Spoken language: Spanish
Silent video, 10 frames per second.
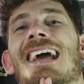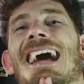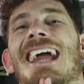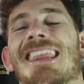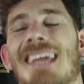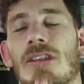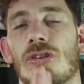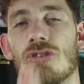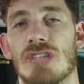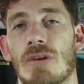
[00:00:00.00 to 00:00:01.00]

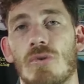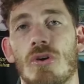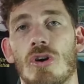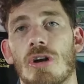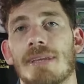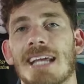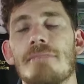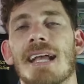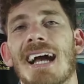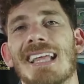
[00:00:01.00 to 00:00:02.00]
acierto seguro. Comentadme en
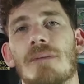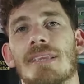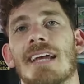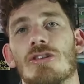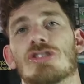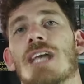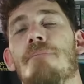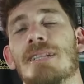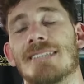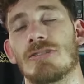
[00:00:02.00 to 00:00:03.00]
caja de comentarios qué
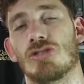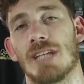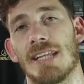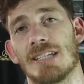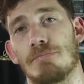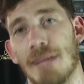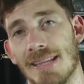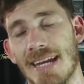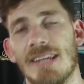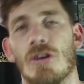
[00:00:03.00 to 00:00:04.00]
pensáis ustedes,
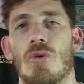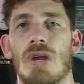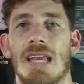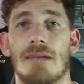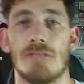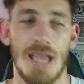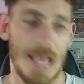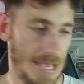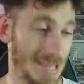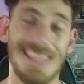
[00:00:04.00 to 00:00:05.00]
vendrá Nico Williams,
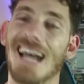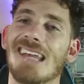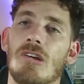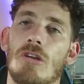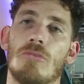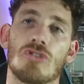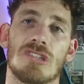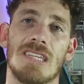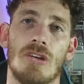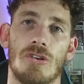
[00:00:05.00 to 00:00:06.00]
Dani Olmo,
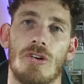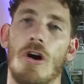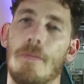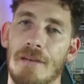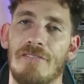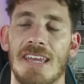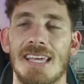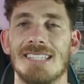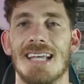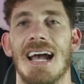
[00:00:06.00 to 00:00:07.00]
sí o no, o
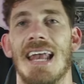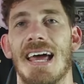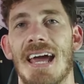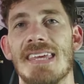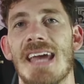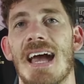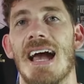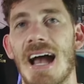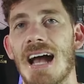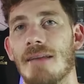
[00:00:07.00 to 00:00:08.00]
preferís a la araña
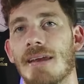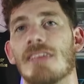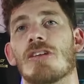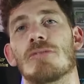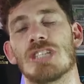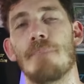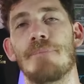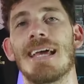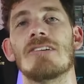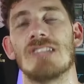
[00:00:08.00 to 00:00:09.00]
Álvarez. Como
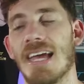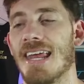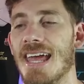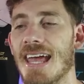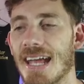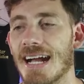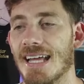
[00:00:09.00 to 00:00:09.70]
siempre, os leeré en caja